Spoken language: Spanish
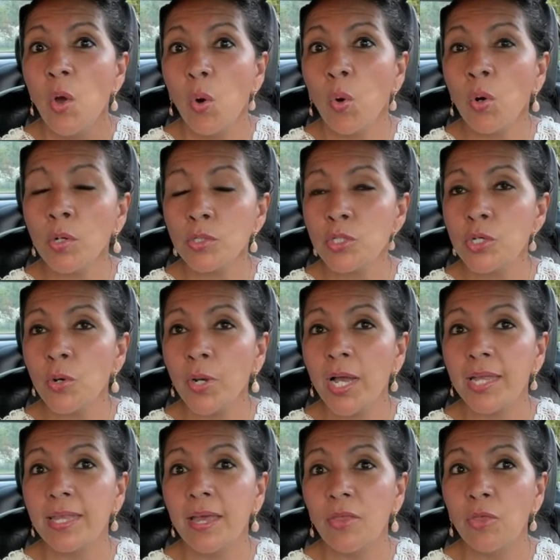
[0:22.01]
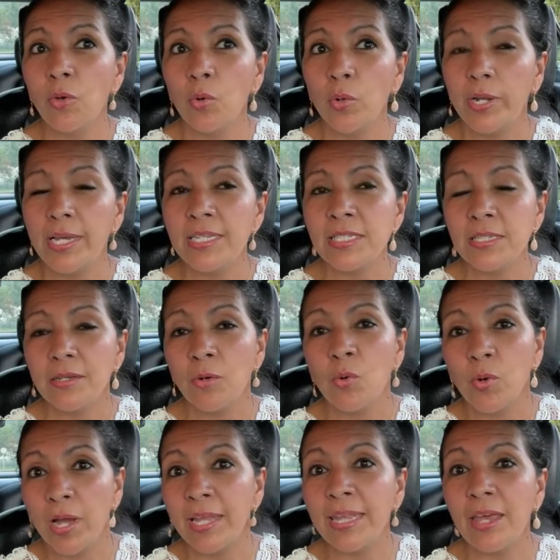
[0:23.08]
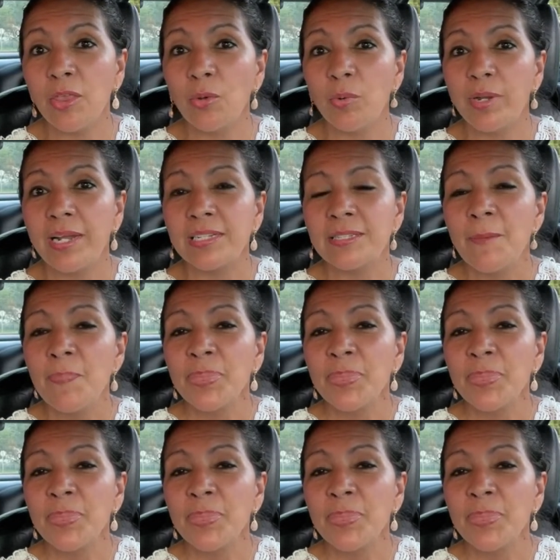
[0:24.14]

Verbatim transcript: ocho ganadores o ganadoras